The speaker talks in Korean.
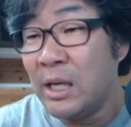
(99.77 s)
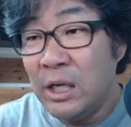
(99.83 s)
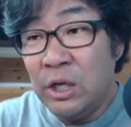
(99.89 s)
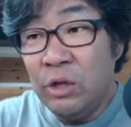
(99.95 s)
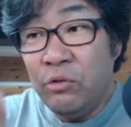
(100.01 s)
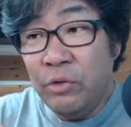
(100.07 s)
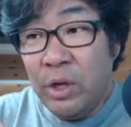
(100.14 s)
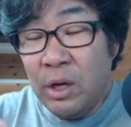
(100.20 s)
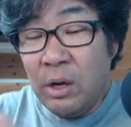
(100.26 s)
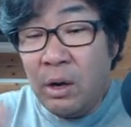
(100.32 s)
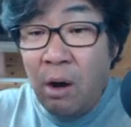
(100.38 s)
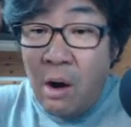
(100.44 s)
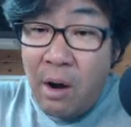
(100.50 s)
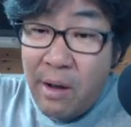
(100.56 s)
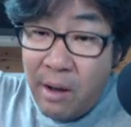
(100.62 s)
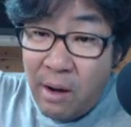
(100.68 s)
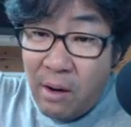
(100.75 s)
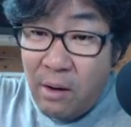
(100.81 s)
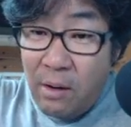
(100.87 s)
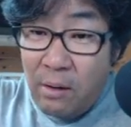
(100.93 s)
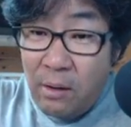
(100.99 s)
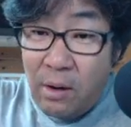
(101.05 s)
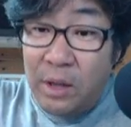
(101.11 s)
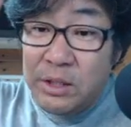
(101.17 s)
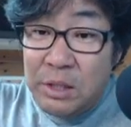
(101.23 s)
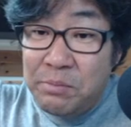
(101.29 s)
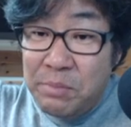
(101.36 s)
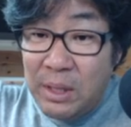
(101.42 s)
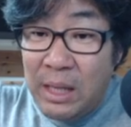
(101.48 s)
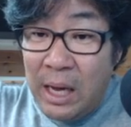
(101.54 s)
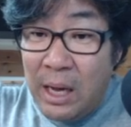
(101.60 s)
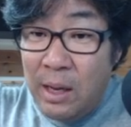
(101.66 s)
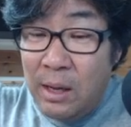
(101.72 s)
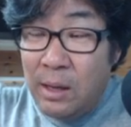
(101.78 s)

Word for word: 기둥이 커집니다.